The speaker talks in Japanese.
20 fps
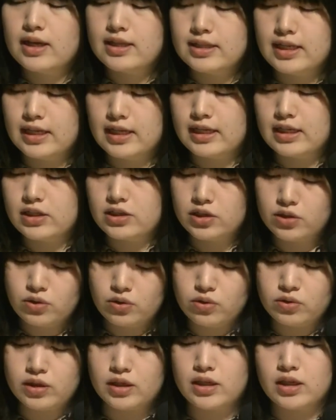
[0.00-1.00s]
ぜひ一度
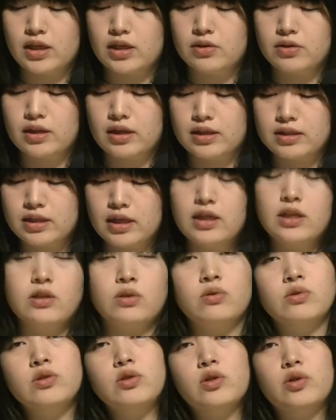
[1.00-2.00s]
お聞きください。
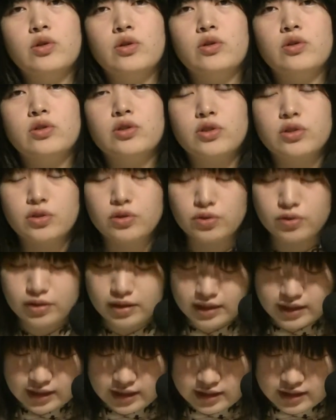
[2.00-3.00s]
どうぞよろしくお
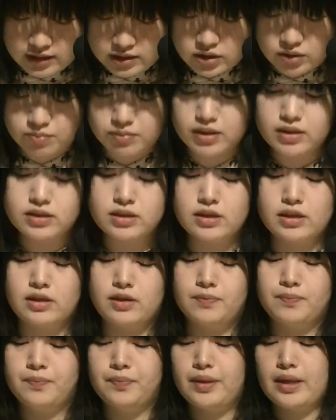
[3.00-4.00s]
願いいたします。